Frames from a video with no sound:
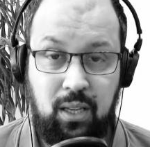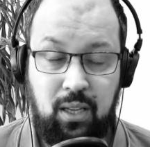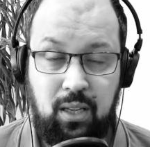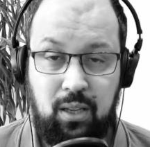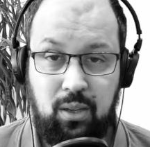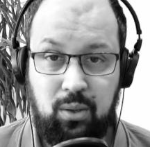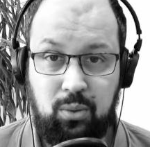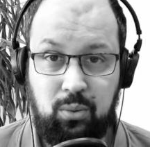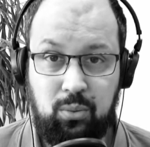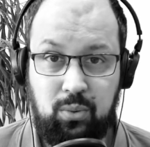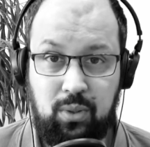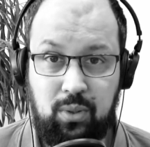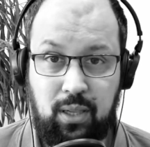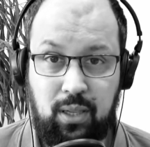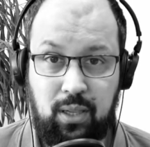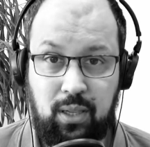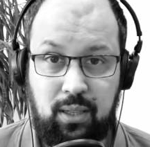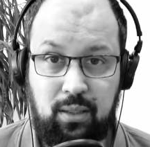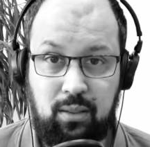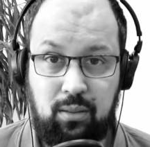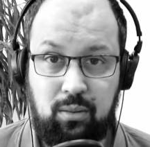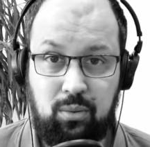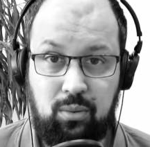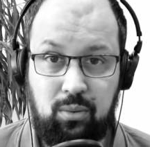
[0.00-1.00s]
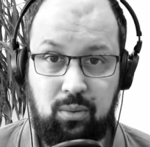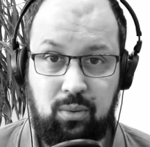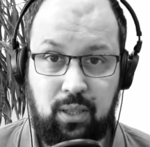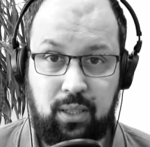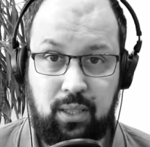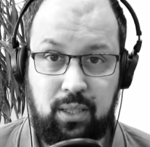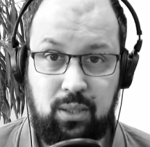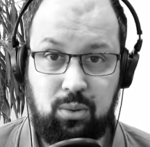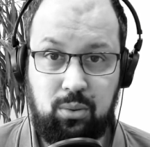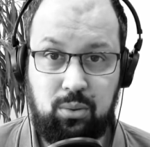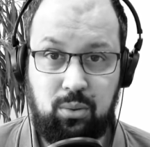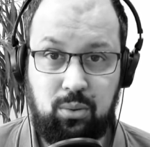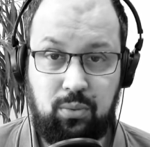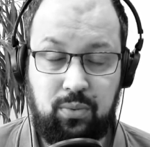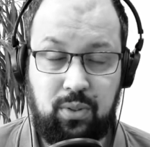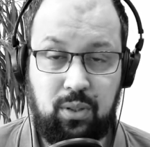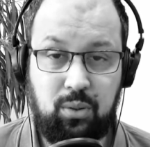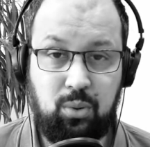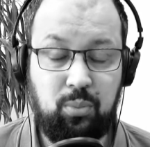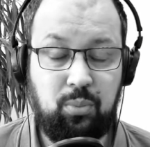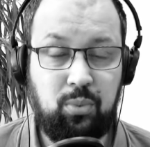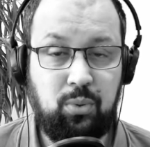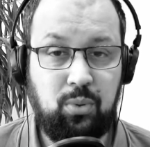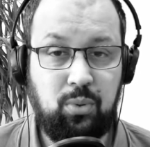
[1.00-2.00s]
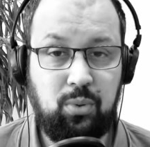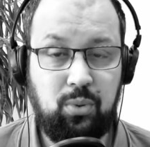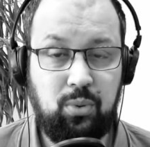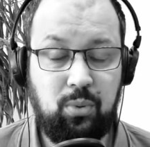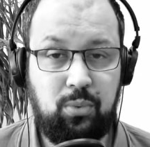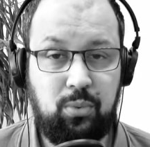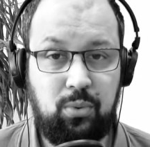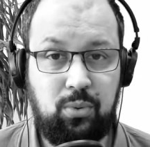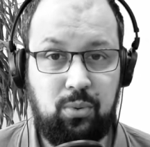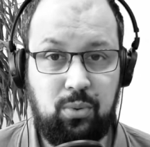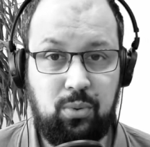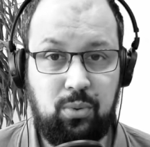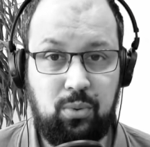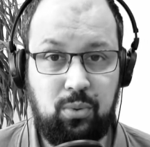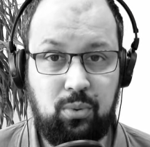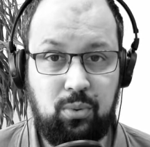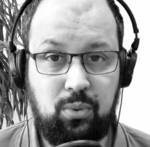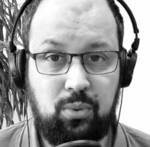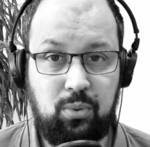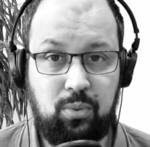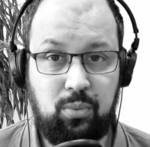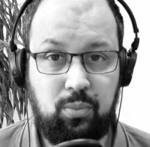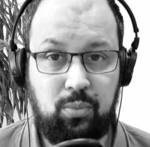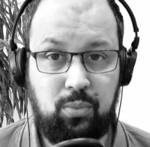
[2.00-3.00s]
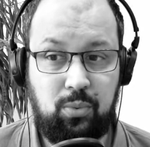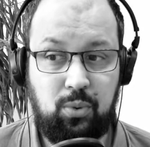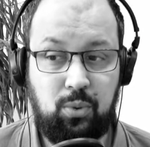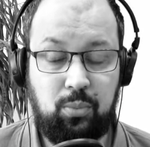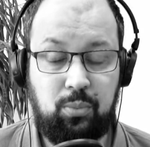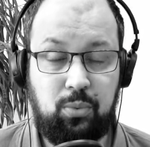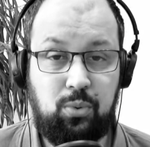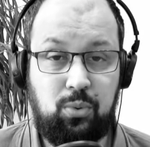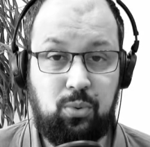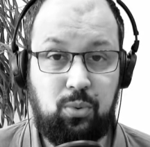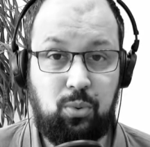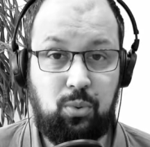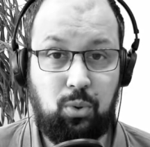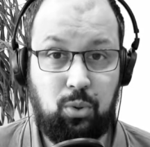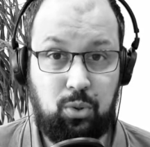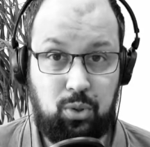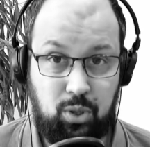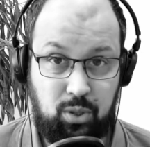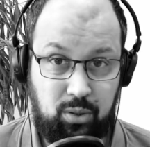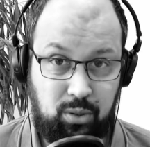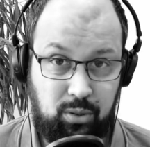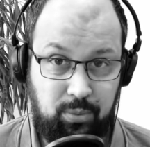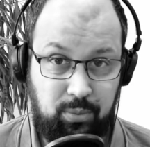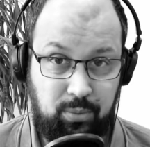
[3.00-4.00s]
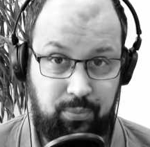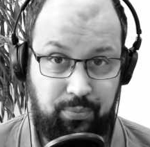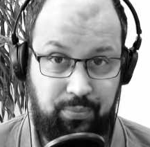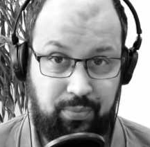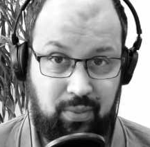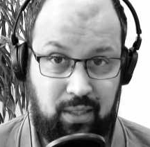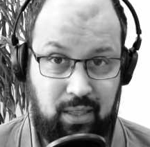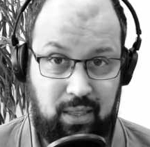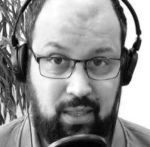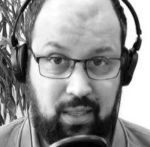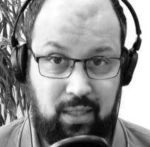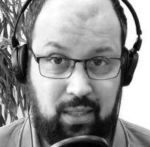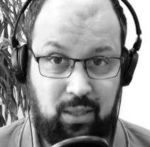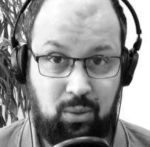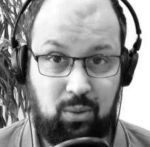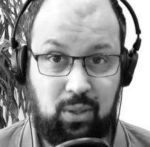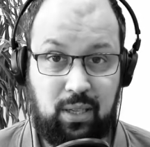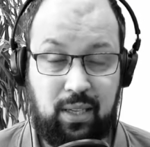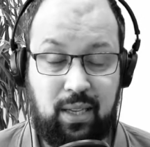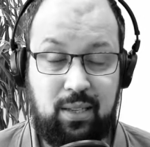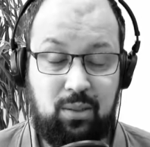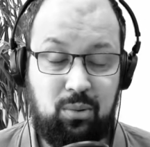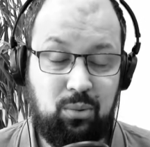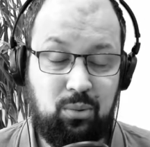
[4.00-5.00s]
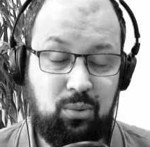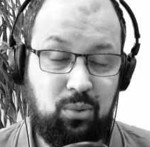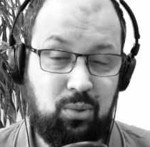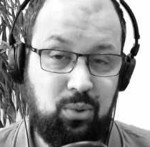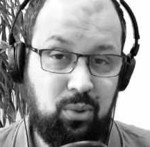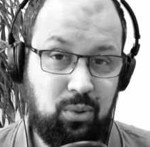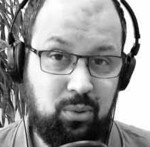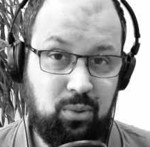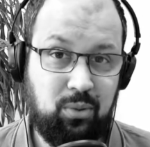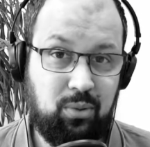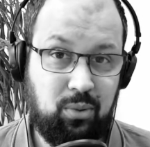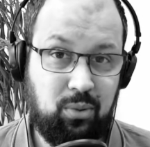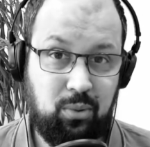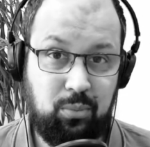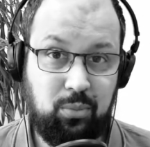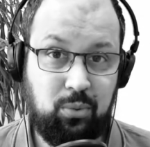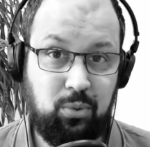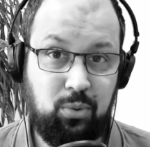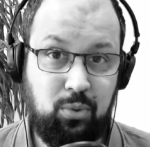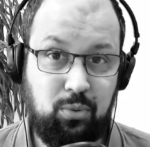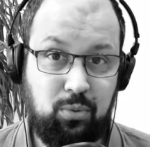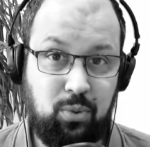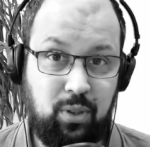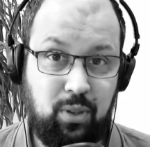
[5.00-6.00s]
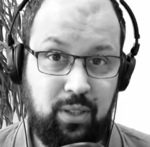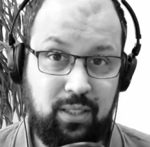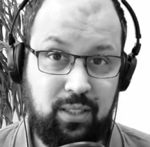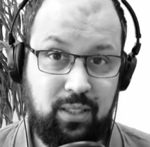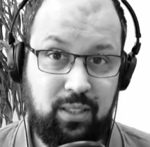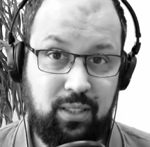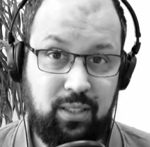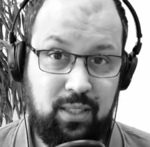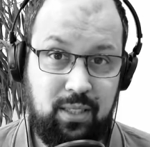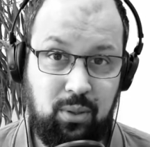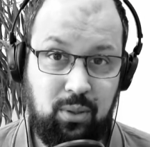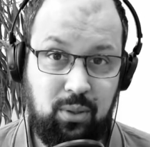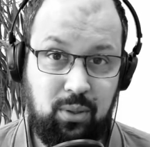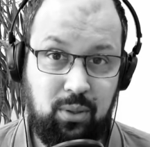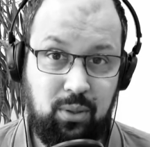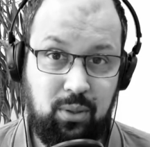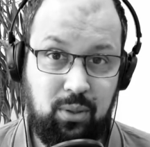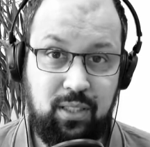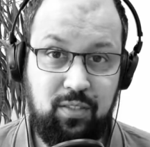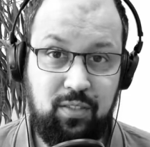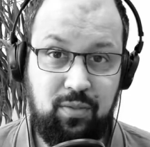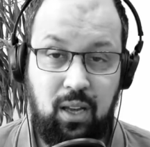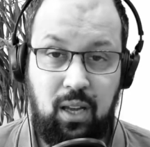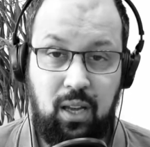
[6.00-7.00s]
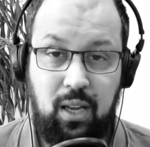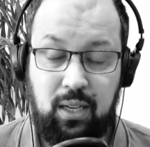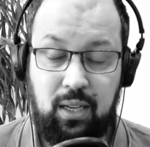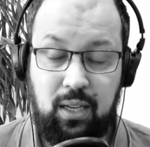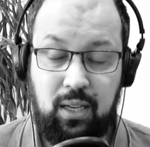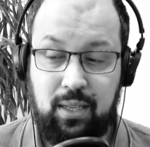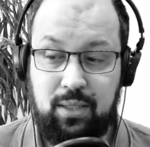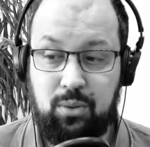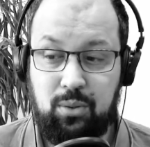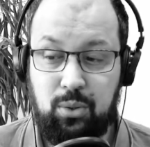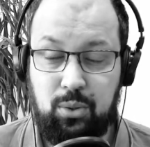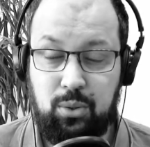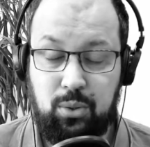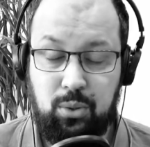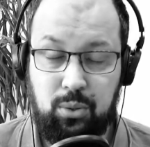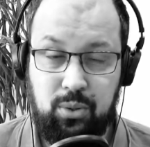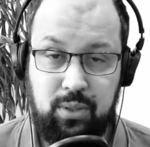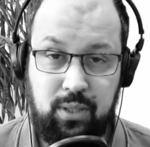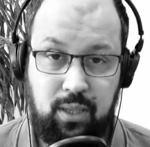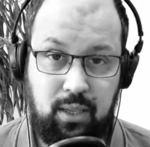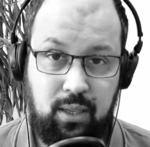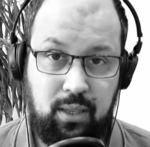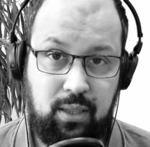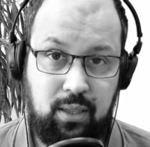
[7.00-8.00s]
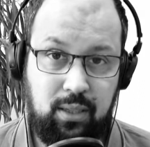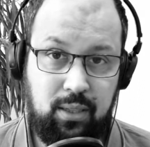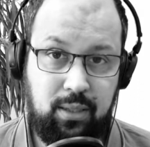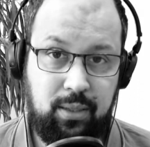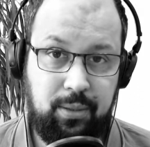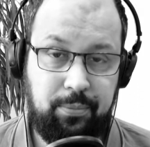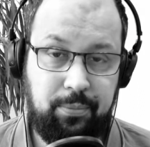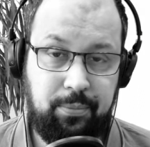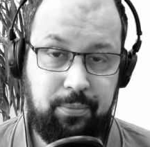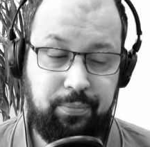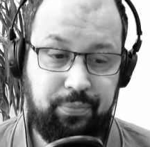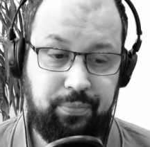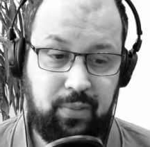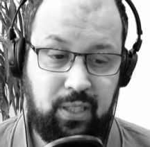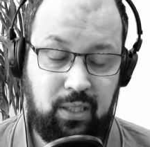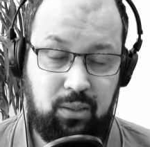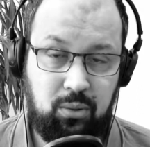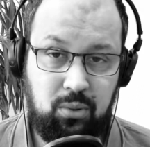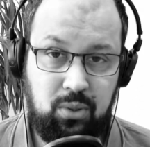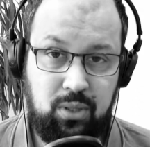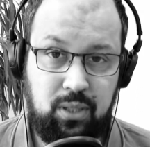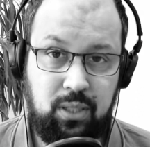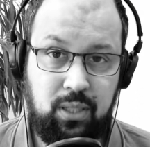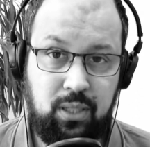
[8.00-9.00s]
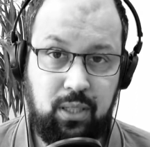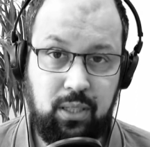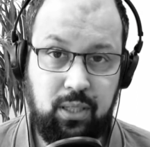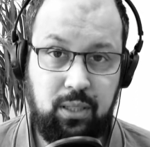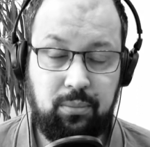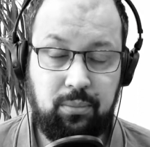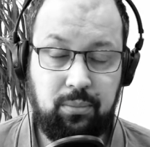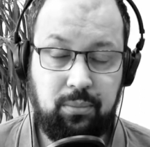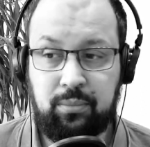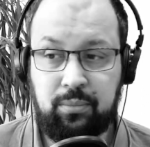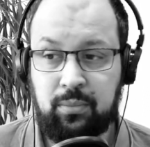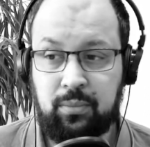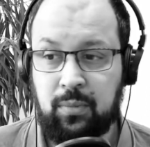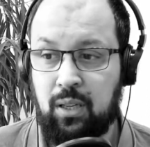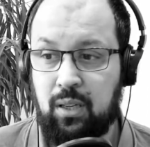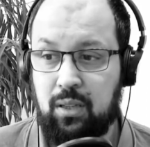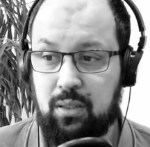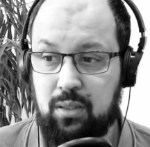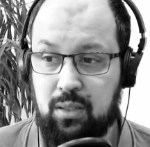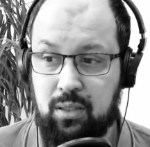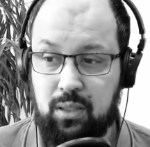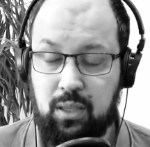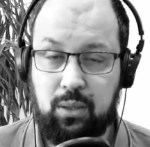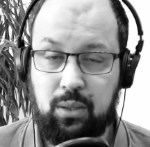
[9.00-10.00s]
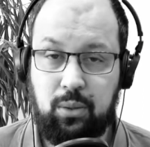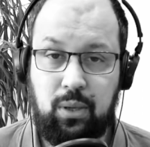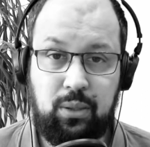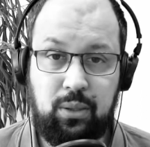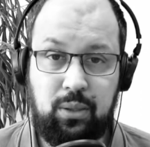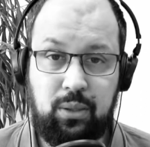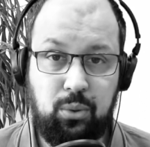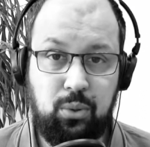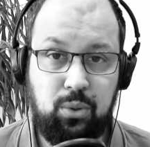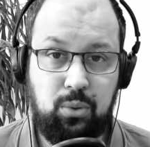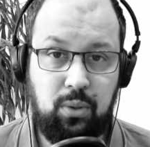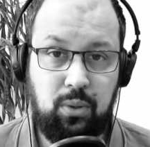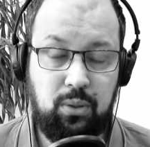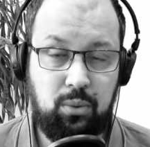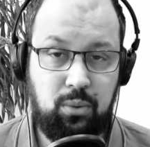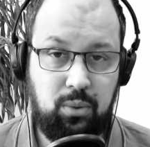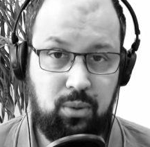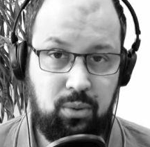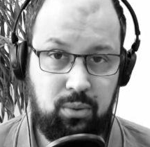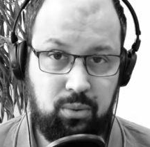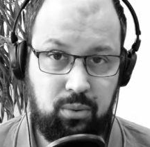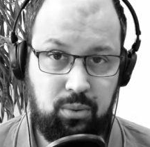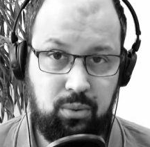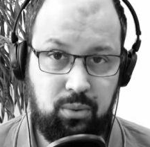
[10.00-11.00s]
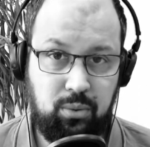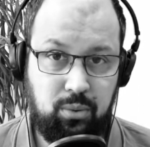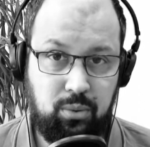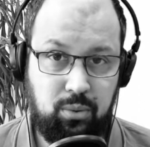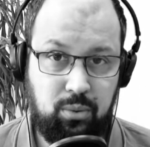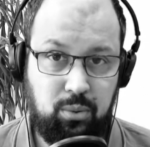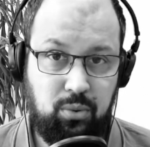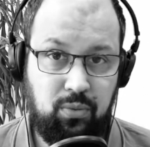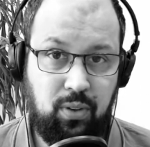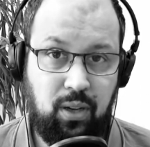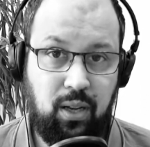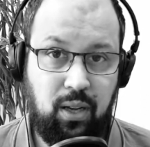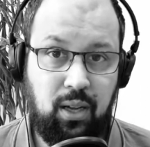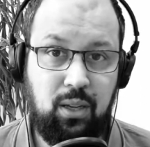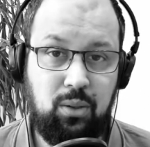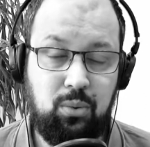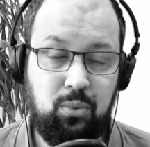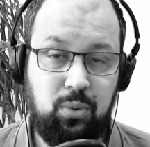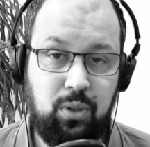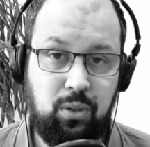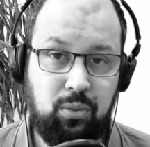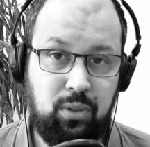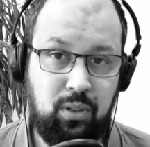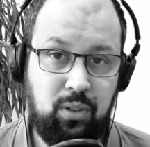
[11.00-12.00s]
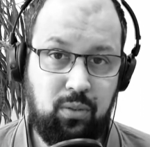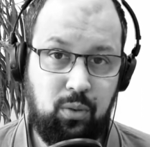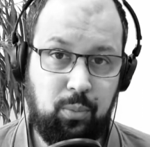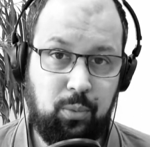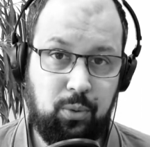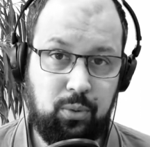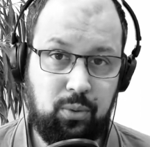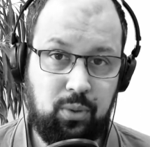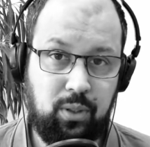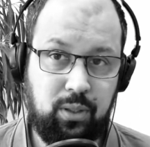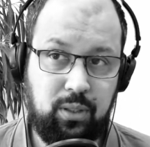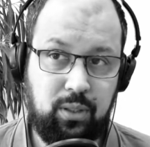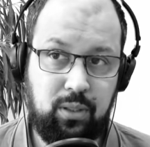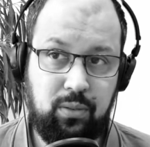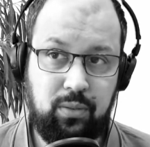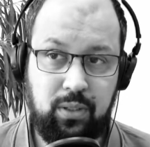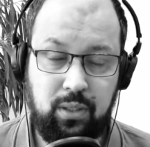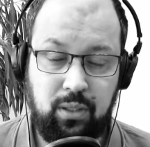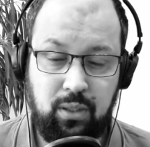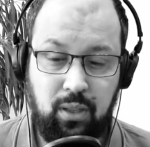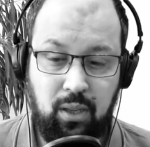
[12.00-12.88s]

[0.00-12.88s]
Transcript: où là, la question devient de plus en plus, euh, plus en plus urgente. Donc la question du temps, donc, quand tu le vois, est assez relative. La seule chose à, considérer, c'est que quel que soit le temps que, tu vas allouer au développement de ton activité,